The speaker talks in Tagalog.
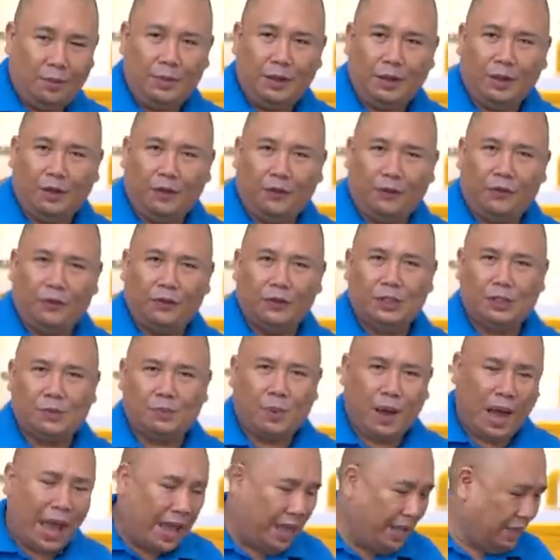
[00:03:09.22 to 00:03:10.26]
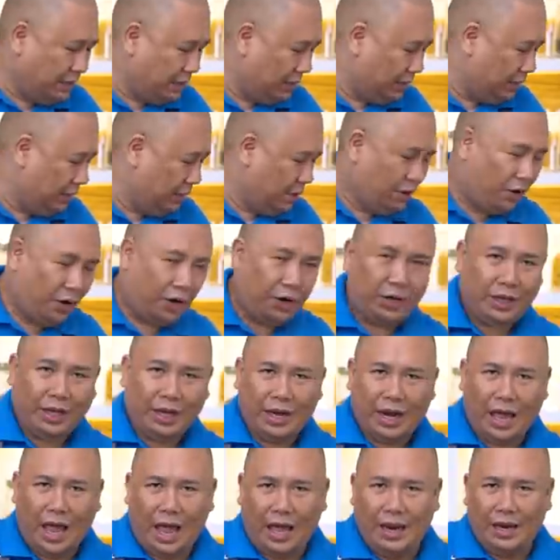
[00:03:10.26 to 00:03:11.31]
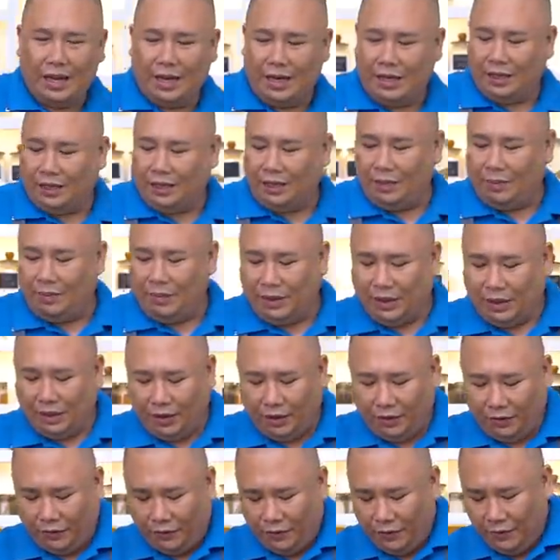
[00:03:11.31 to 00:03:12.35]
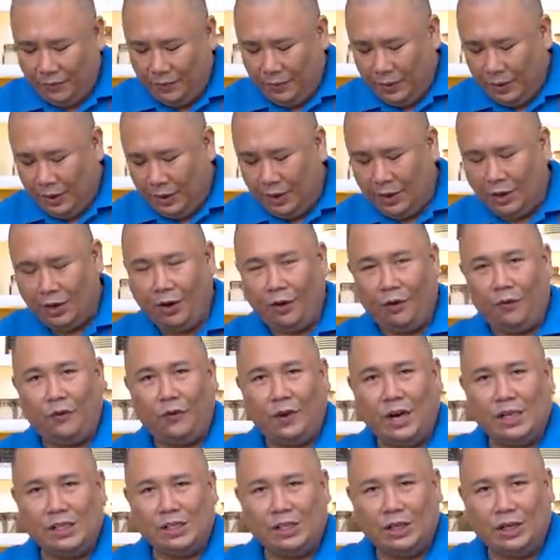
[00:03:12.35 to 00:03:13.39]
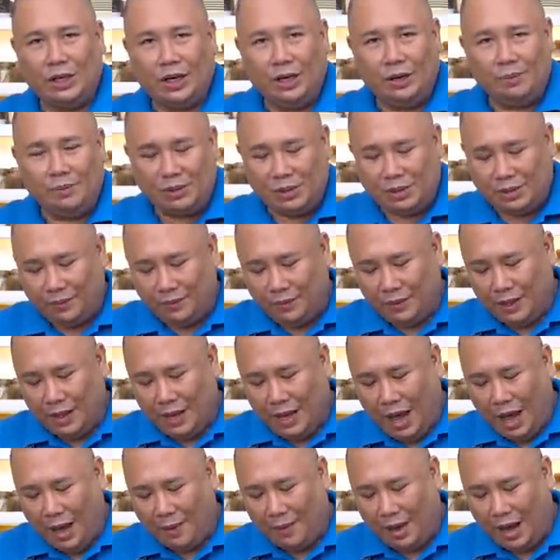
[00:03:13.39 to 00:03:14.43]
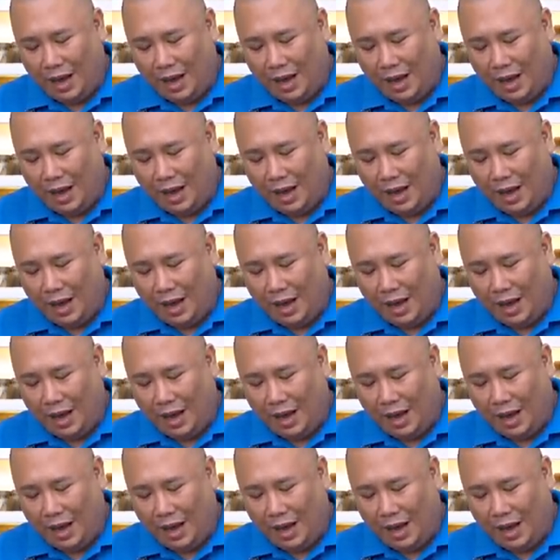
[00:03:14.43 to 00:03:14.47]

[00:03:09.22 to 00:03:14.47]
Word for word: bit of spice or you can add a little bit of, you know, fresh herbs. I'm